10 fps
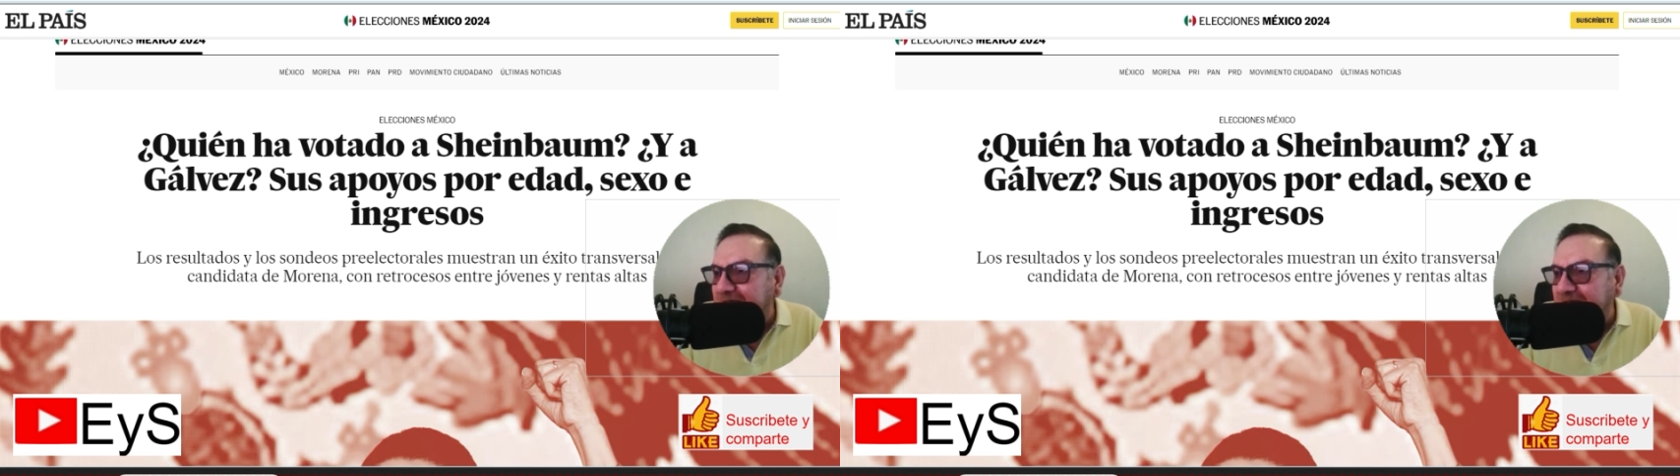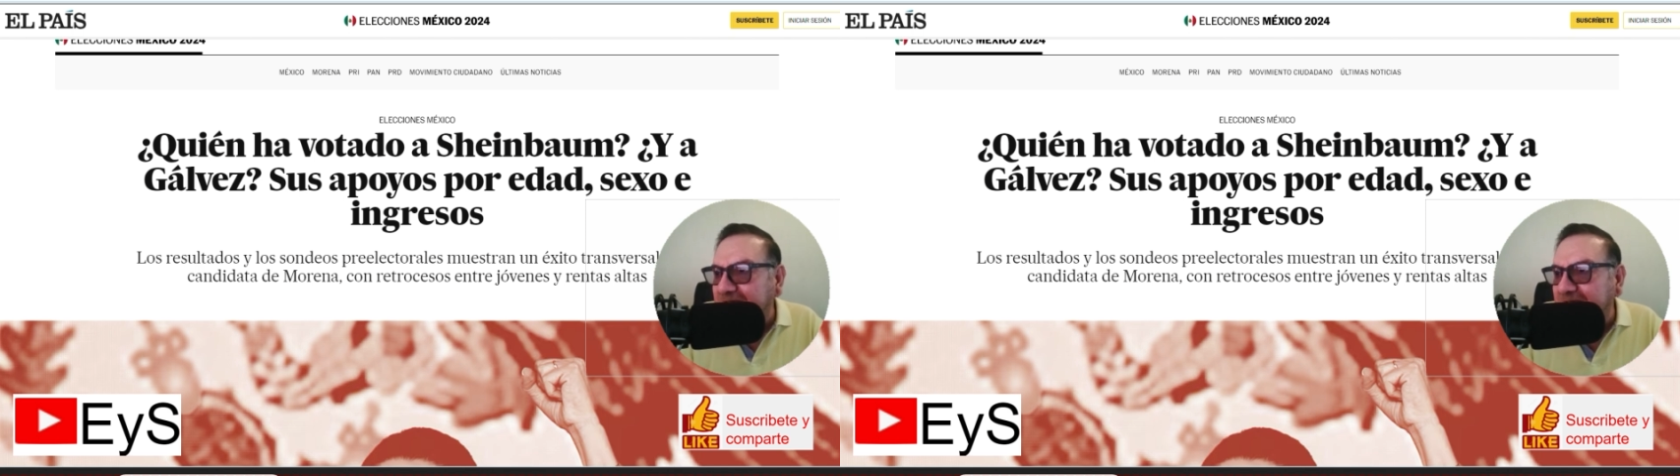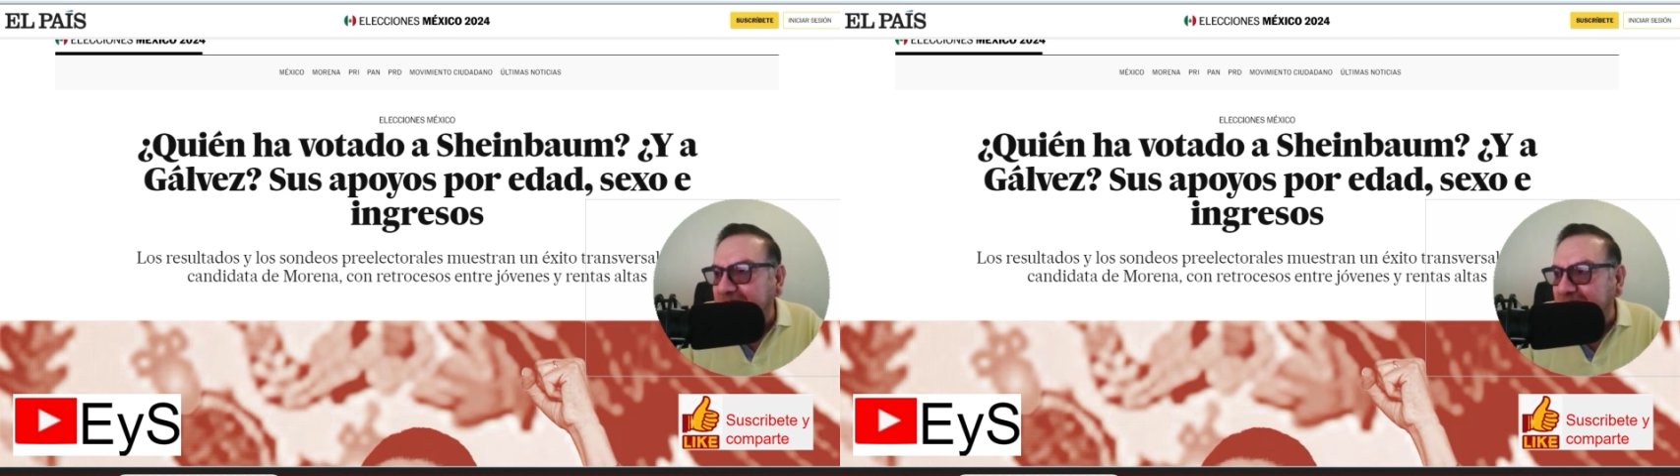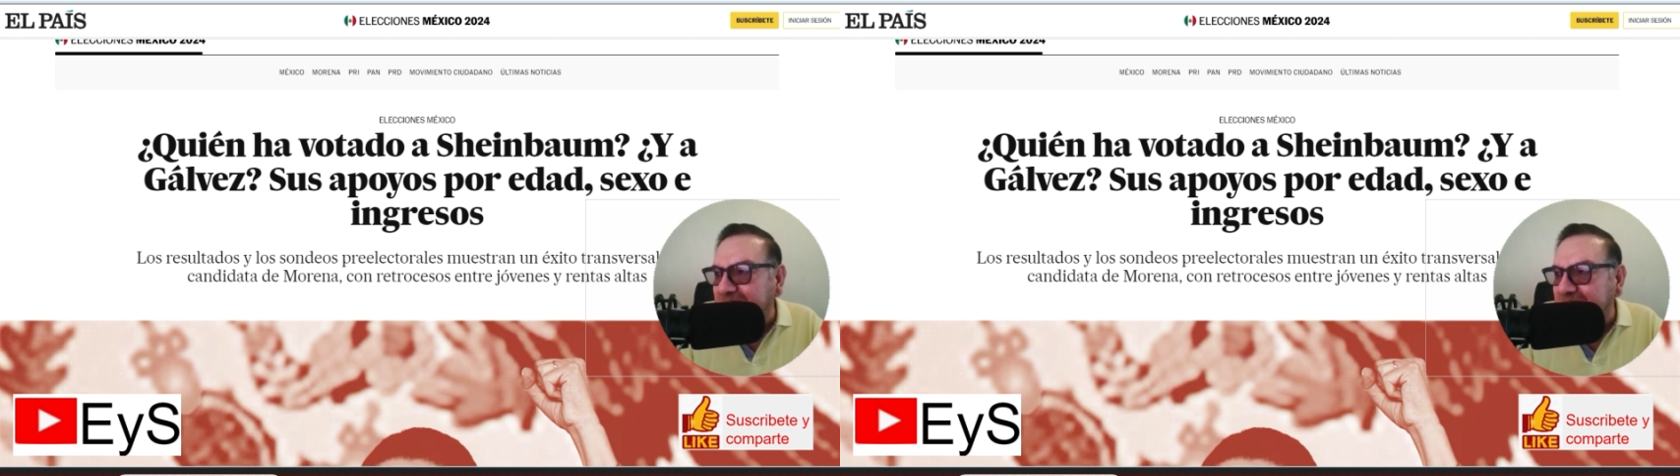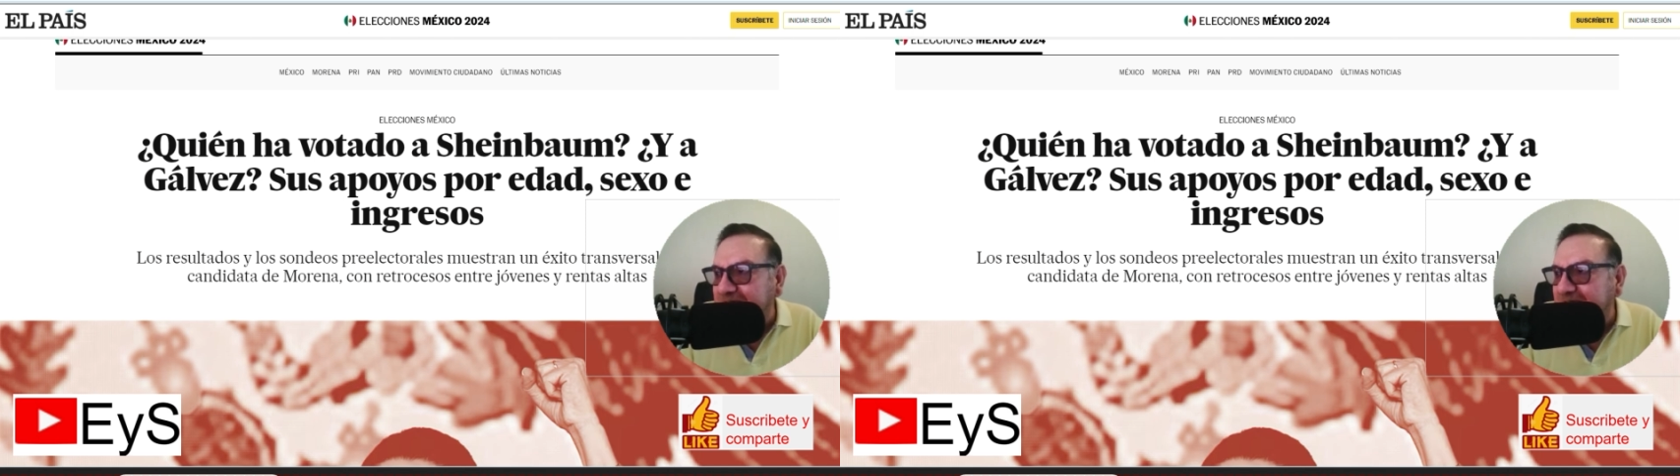eh,
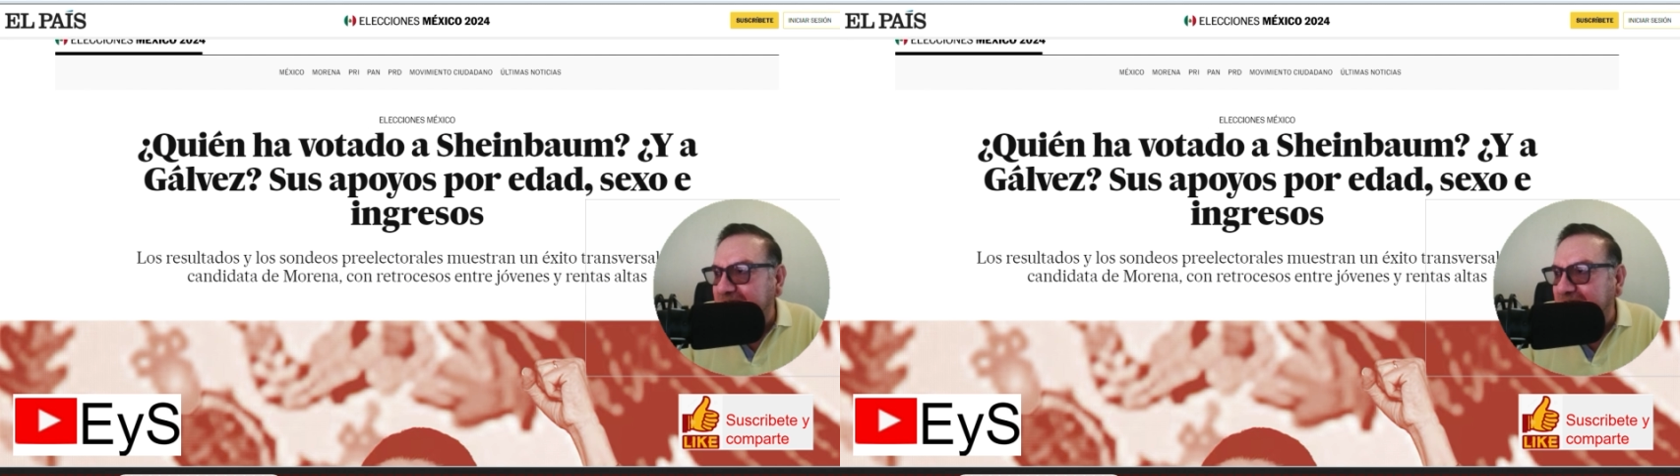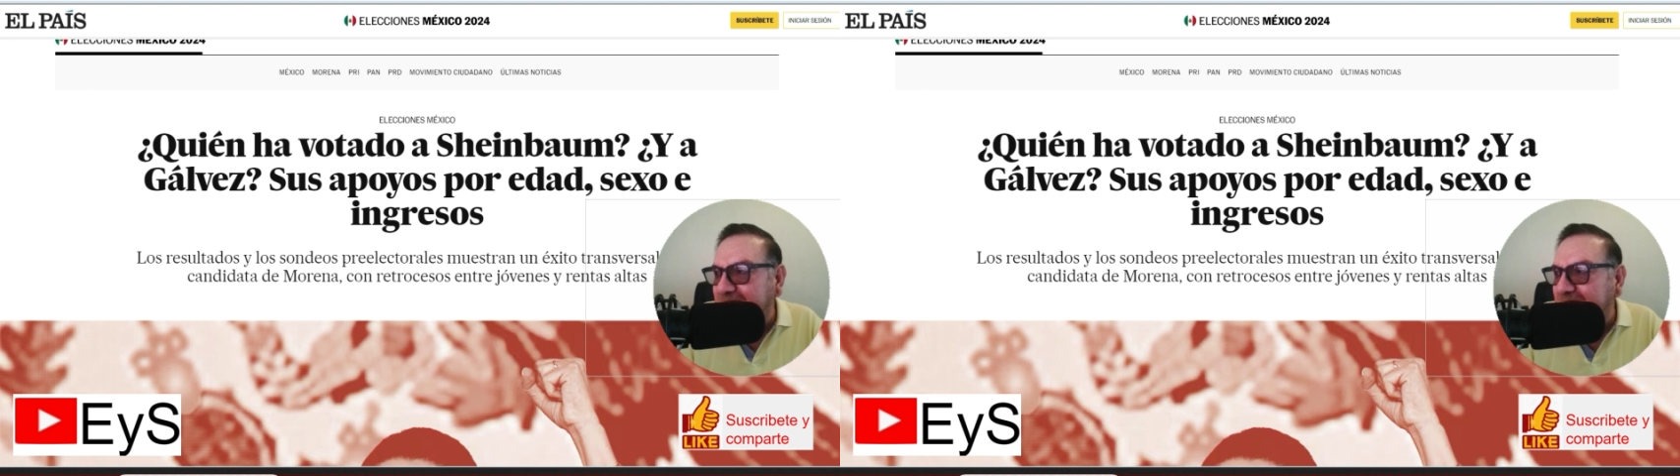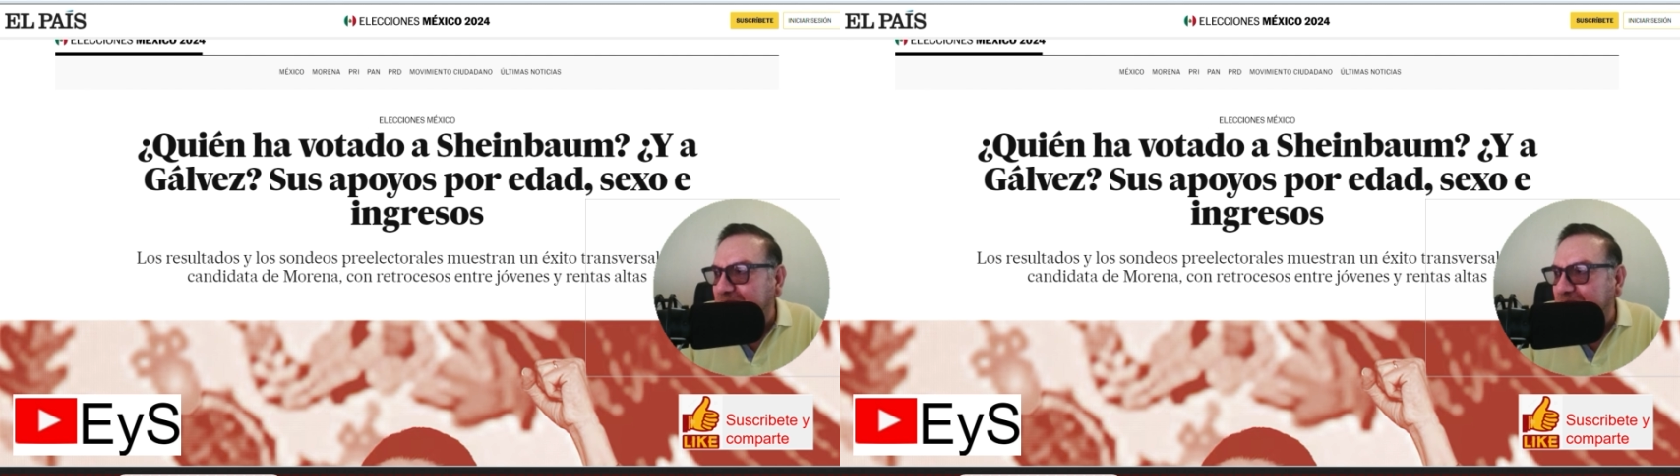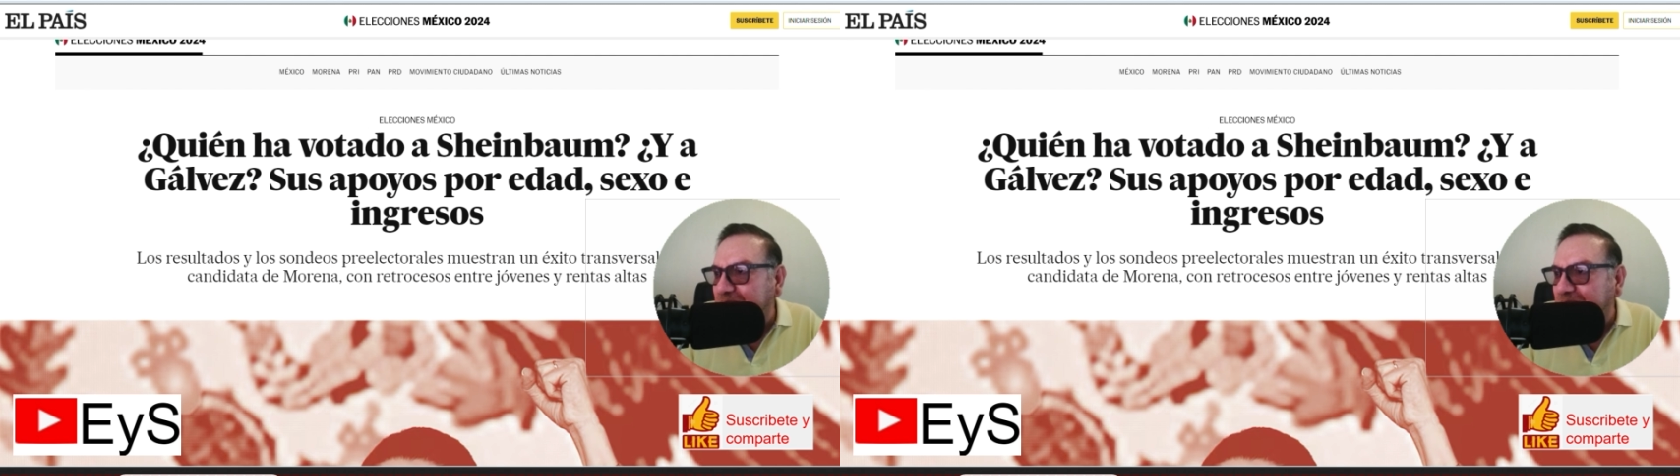el mexicano